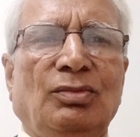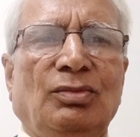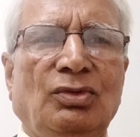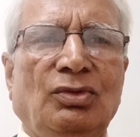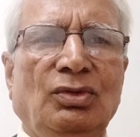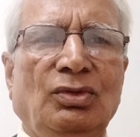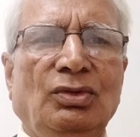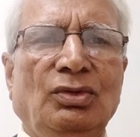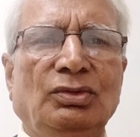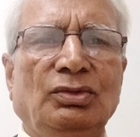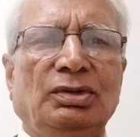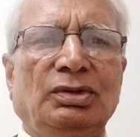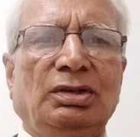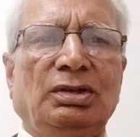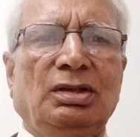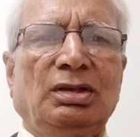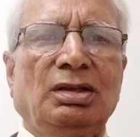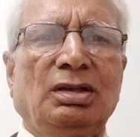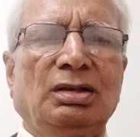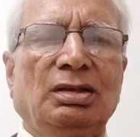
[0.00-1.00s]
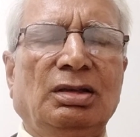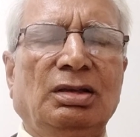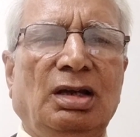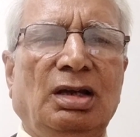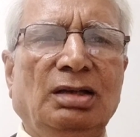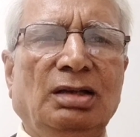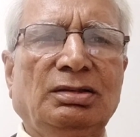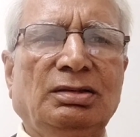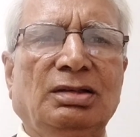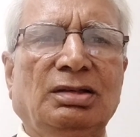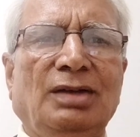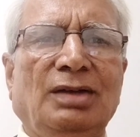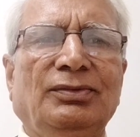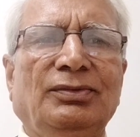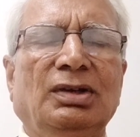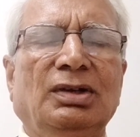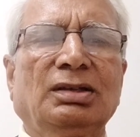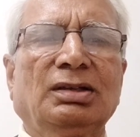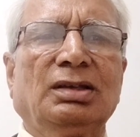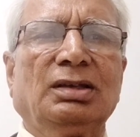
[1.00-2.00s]
मुंह दांत
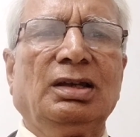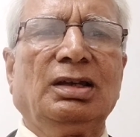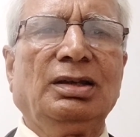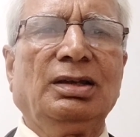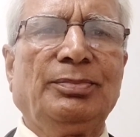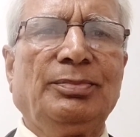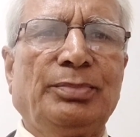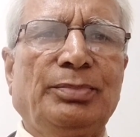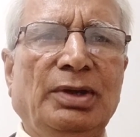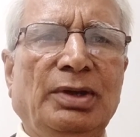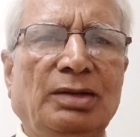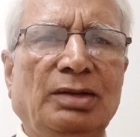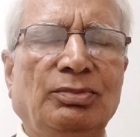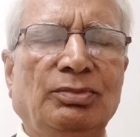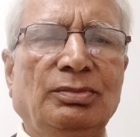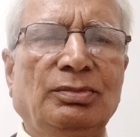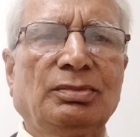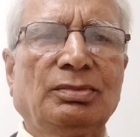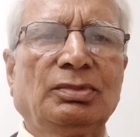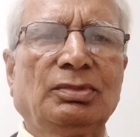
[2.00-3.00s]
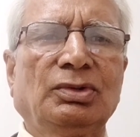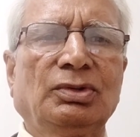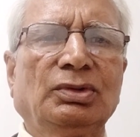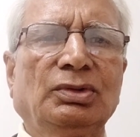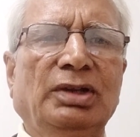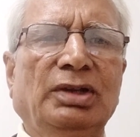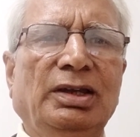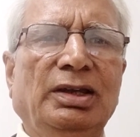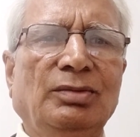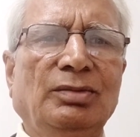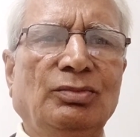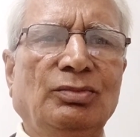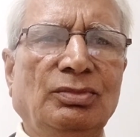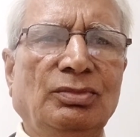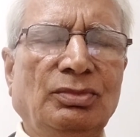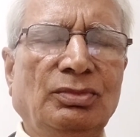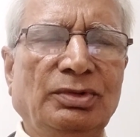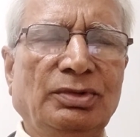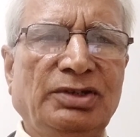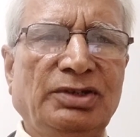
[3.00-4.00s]
साफ करता है पैर धोता है
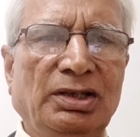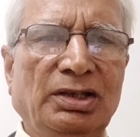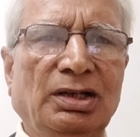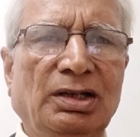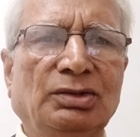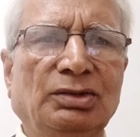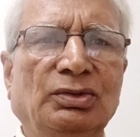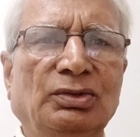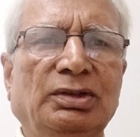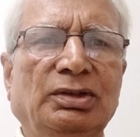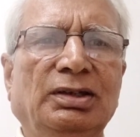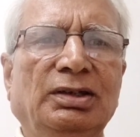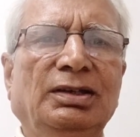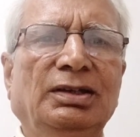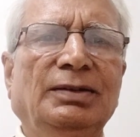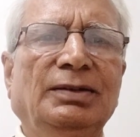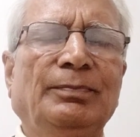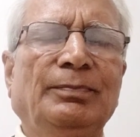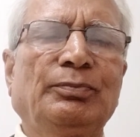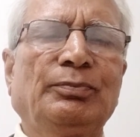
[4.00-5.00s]
मुँह चेहरा धोता है